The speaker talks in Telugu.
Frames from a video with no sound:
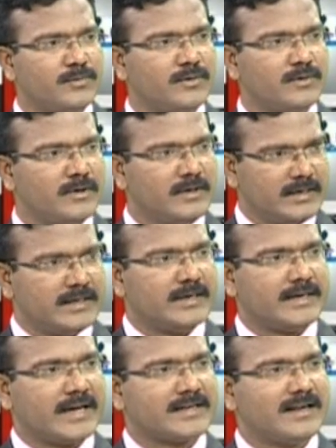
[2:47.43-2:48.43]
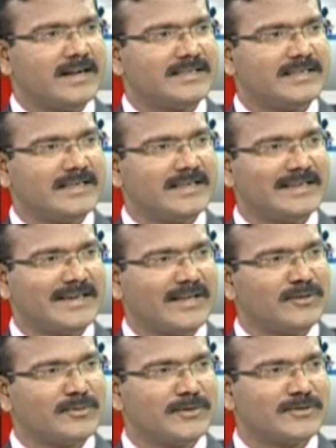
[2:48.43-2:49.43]
ఇప్పుడు టెక్నాలజీ
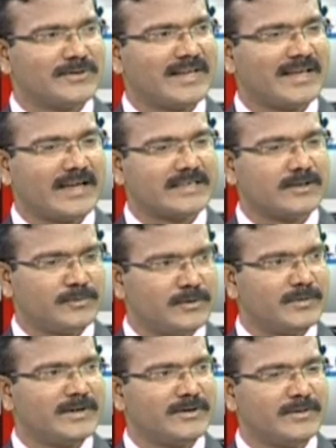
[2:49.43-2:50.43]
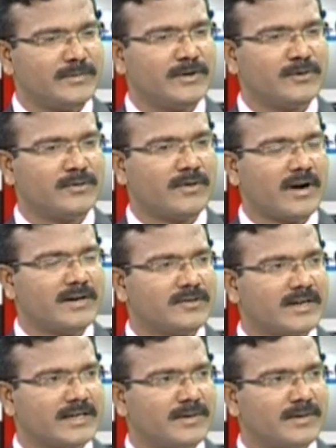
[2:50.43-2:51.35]
అందుకు పుచ్చుకున్నారా అసలు ఇప్పుడు మీరు మీరు వాడుతున్న